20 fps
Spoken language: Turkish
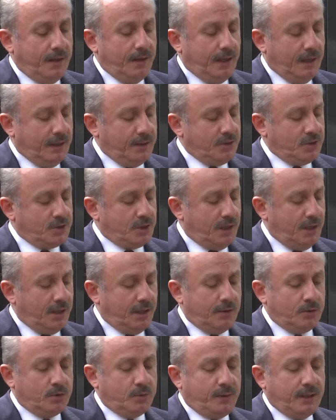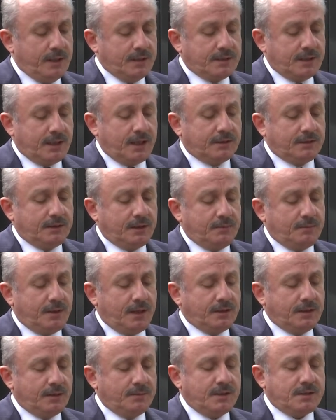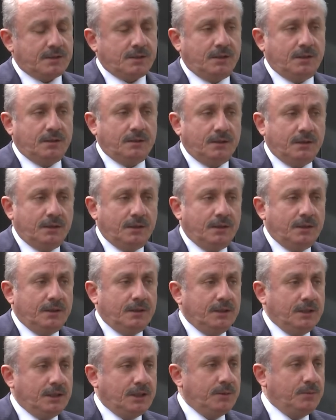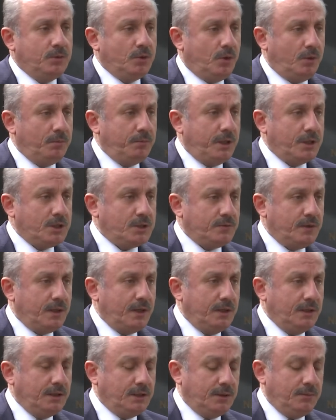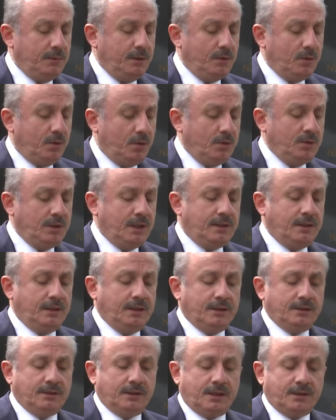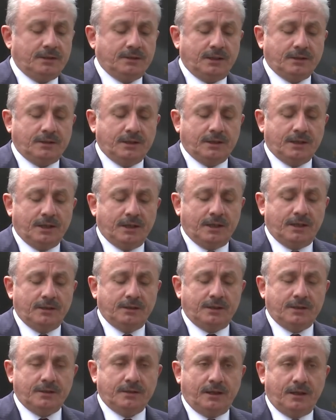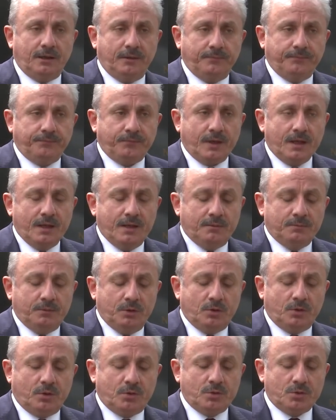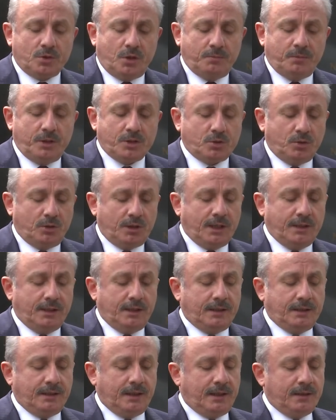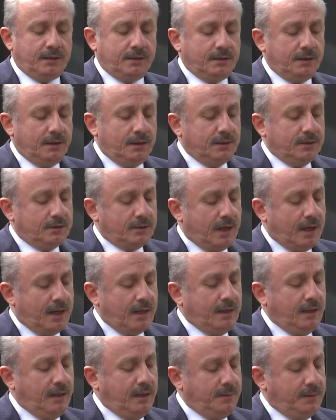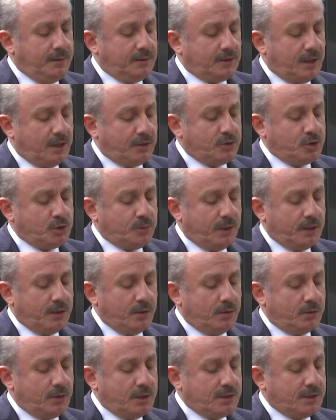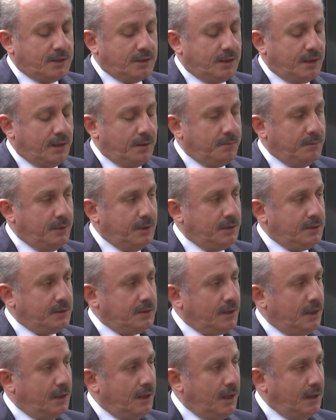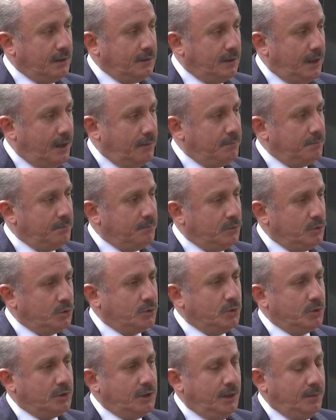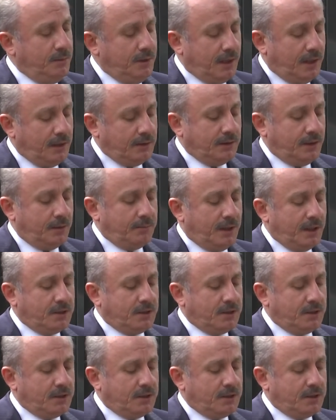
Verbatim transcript: Ayrıca Avrupa İnsan Hakları Mahkemesi'nin 2015 ve 2017 yıllarındaki kararları da 1915 olaylarına tarihi bir tartışmanın ötesinde bir anlam, hukuki bir anlam